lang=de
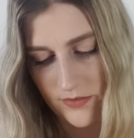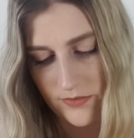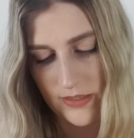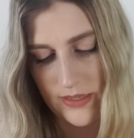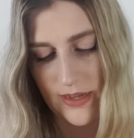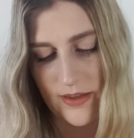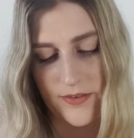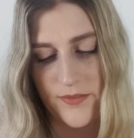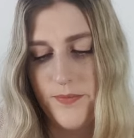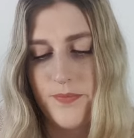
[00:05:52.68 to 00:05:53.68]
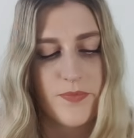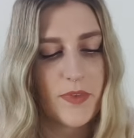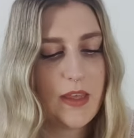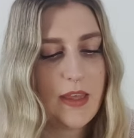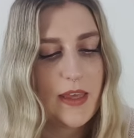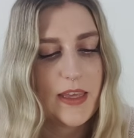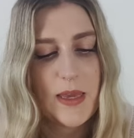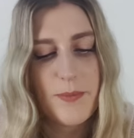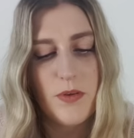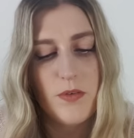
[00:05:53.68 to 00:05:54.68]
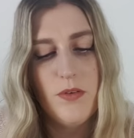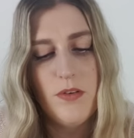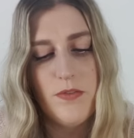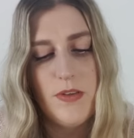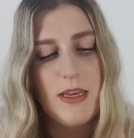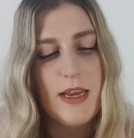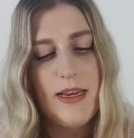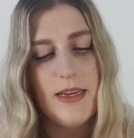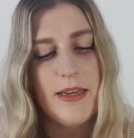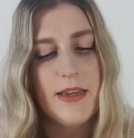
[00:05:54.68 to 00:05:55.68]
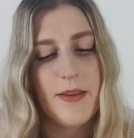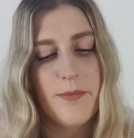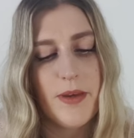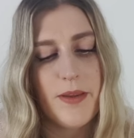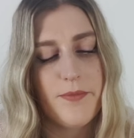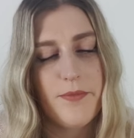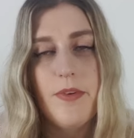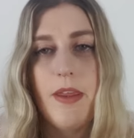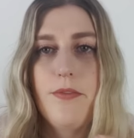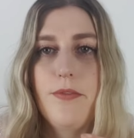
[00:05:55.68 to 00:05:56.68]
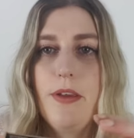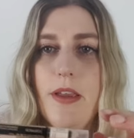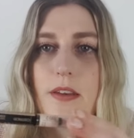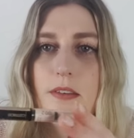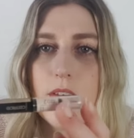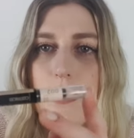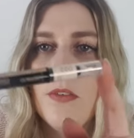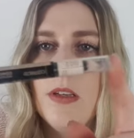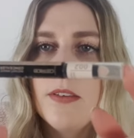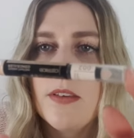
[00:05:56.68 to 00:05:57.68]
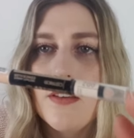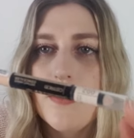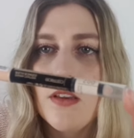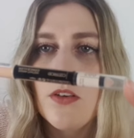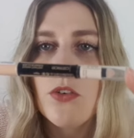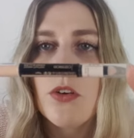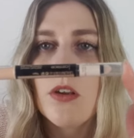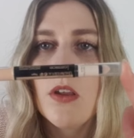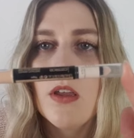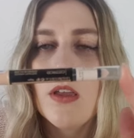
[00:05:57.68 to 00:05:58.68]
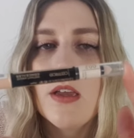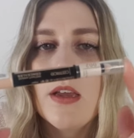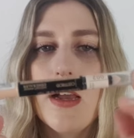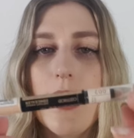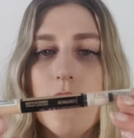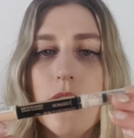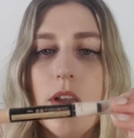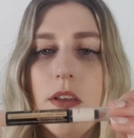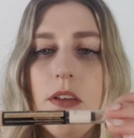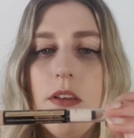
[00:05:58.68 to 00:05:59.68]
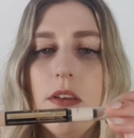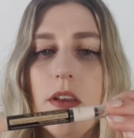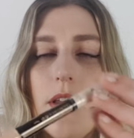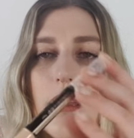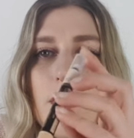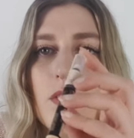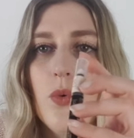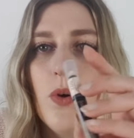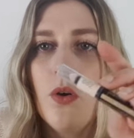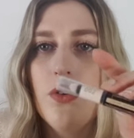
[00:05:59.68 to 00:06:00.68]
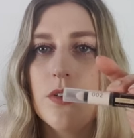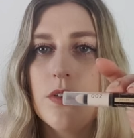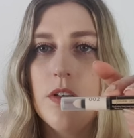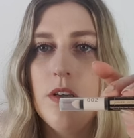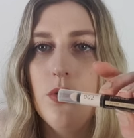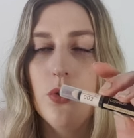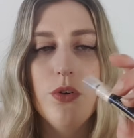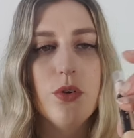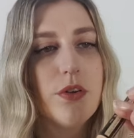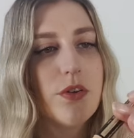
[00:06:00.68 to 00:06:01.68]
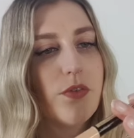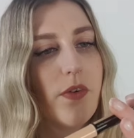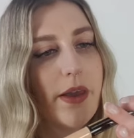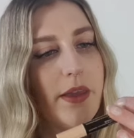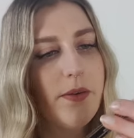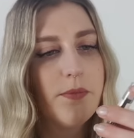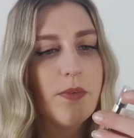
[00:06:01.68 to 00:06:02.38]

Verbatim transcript: vegan. Ich habe hier irgendwie Eyeliner an meinen Fingern. Das ist irgendwie nicht sehr ästhetisch. Also der sieht so aus, das ist die 002.